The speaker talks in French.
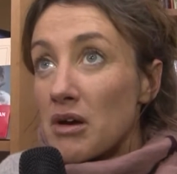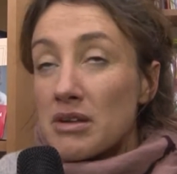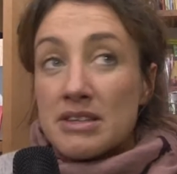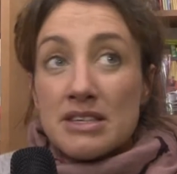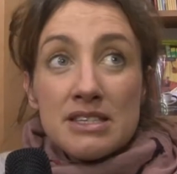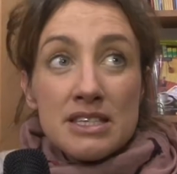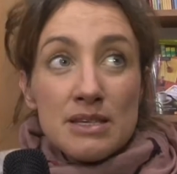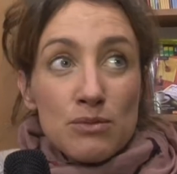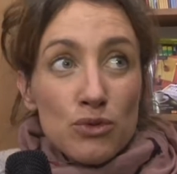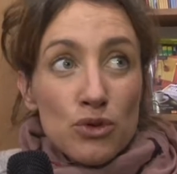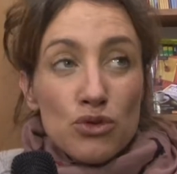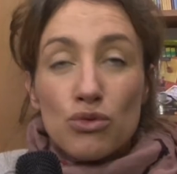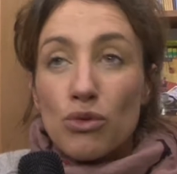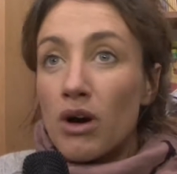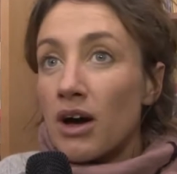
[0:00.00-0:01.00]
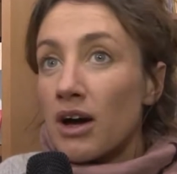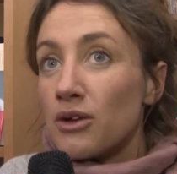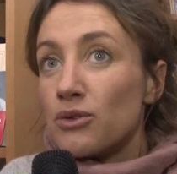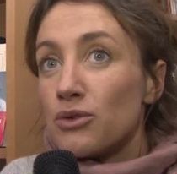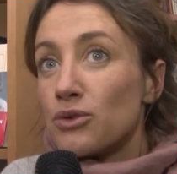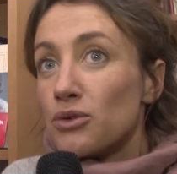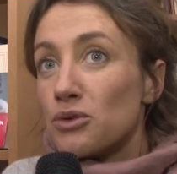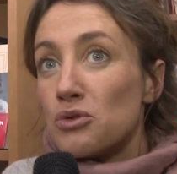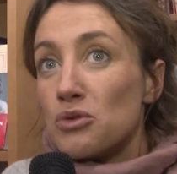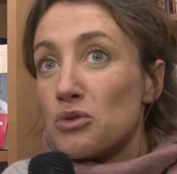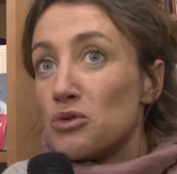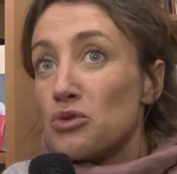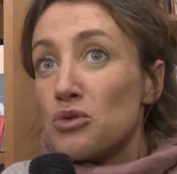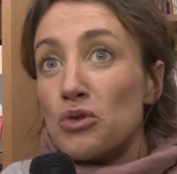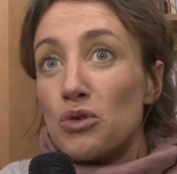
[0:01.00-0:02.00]
d'estime de soi, de,
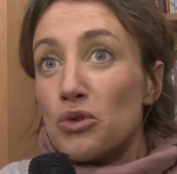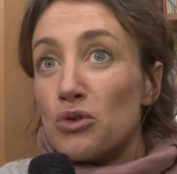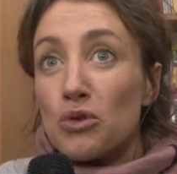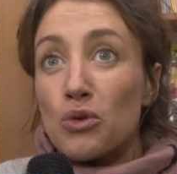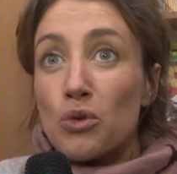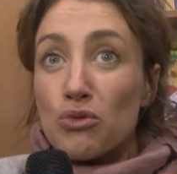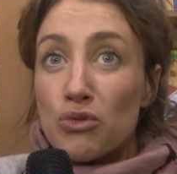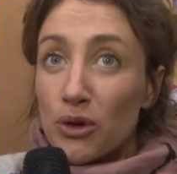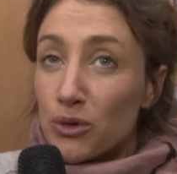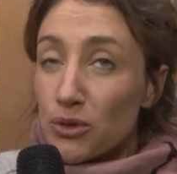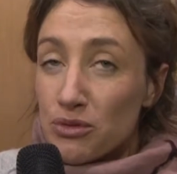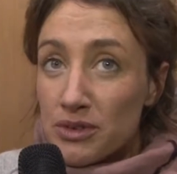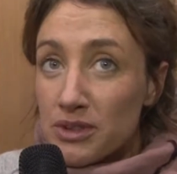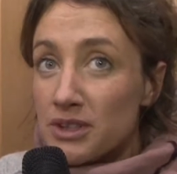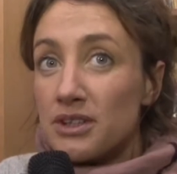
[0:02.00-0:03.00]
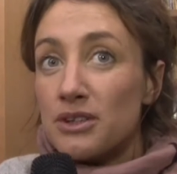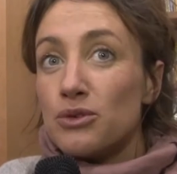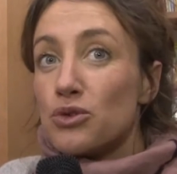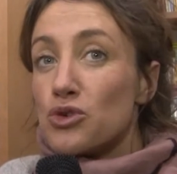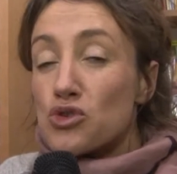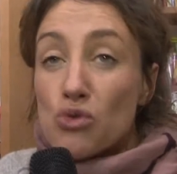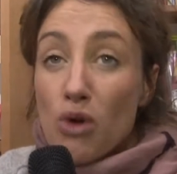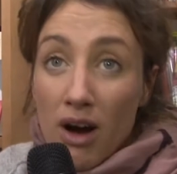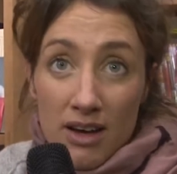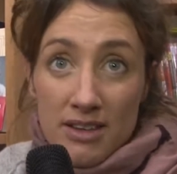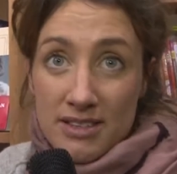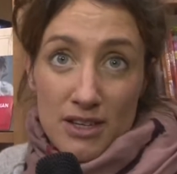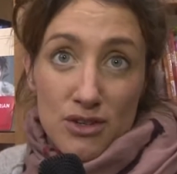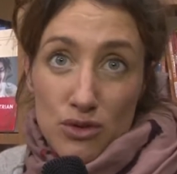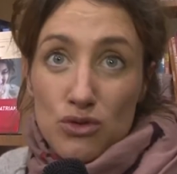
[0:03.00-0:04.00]
confort de vie, de joie,
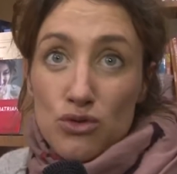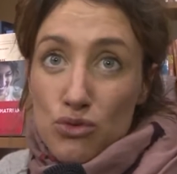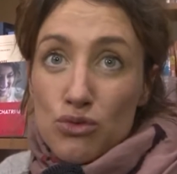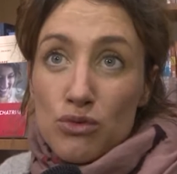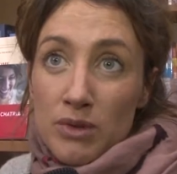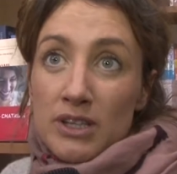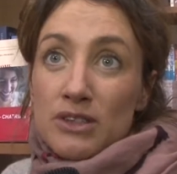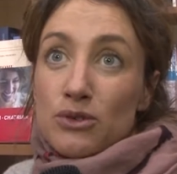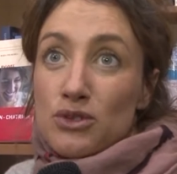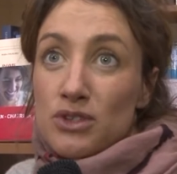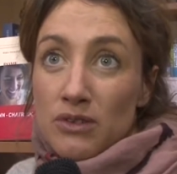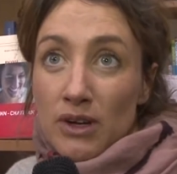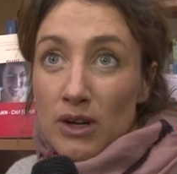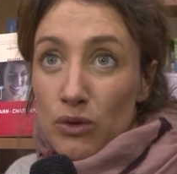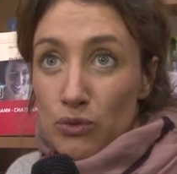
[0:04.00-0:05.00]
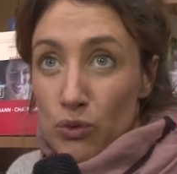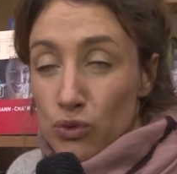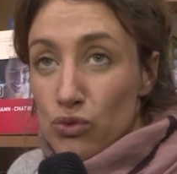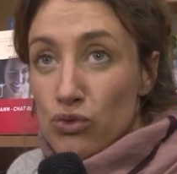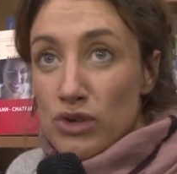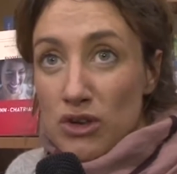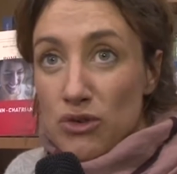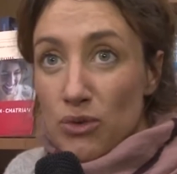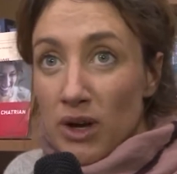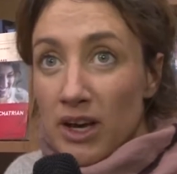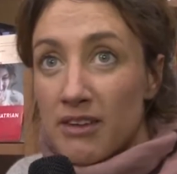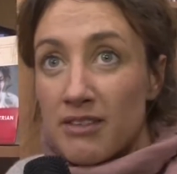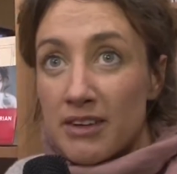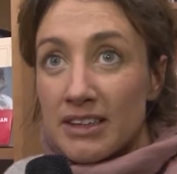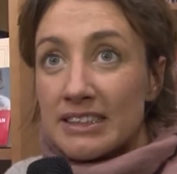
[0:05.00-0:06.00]
ça change tout parce que voilà, on touche à son
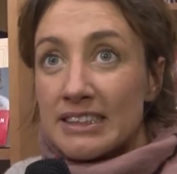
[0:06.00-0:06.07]
rêve.